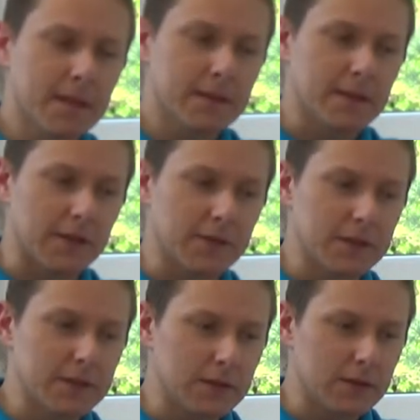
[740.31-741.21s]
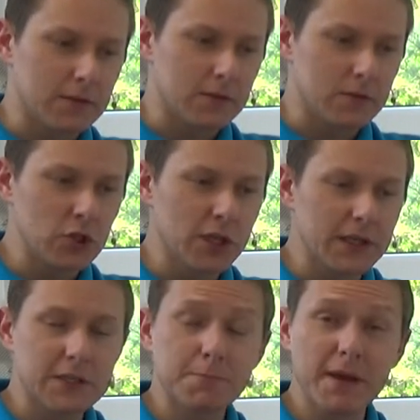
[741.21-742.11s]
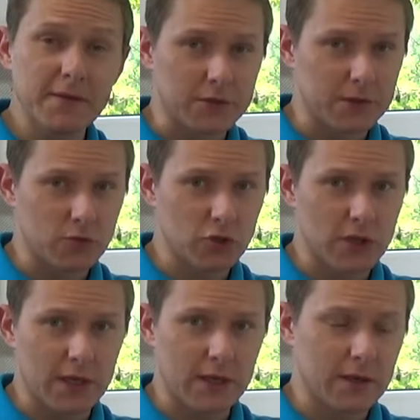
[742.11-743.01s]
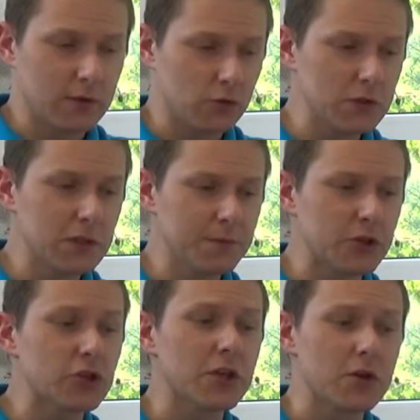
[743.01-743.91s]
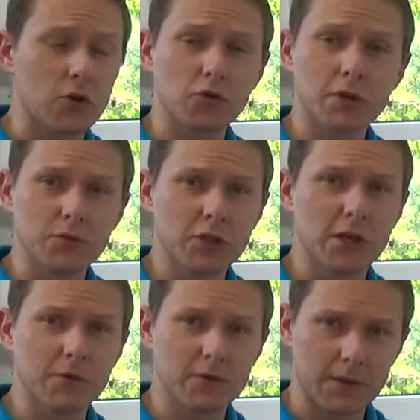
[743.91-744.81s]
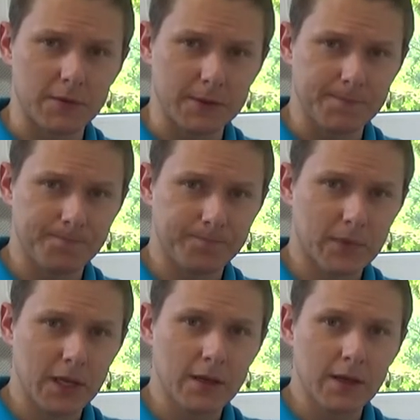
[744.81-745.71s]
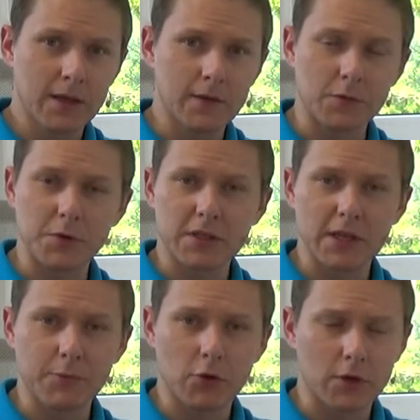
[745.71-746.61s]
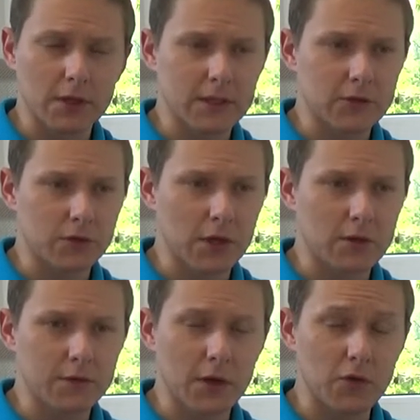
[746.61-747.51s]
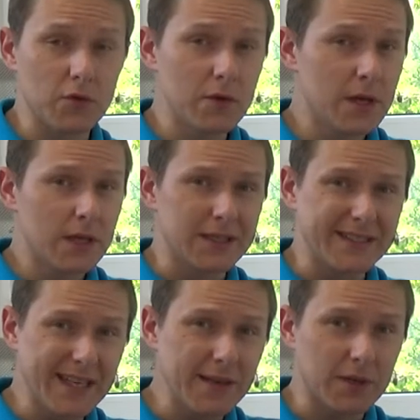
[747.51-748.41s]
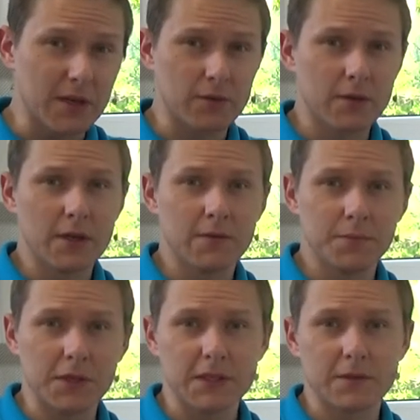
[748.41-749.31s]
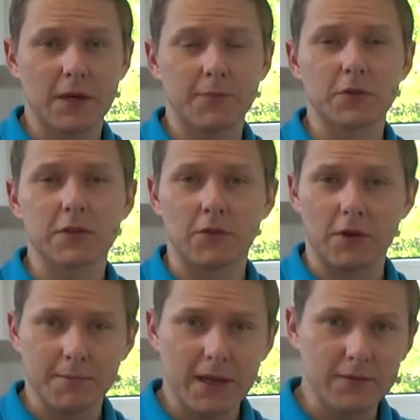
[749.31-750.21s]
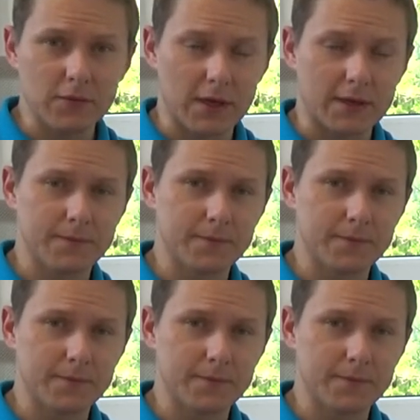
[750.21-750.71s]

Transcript: Tak więc y, dzisiaj jest pewnym, że Justyn Męczennik, o którym dzisiaj powiemy, wybitny apologeta II wieku, nie miał pism apostoła Pawła.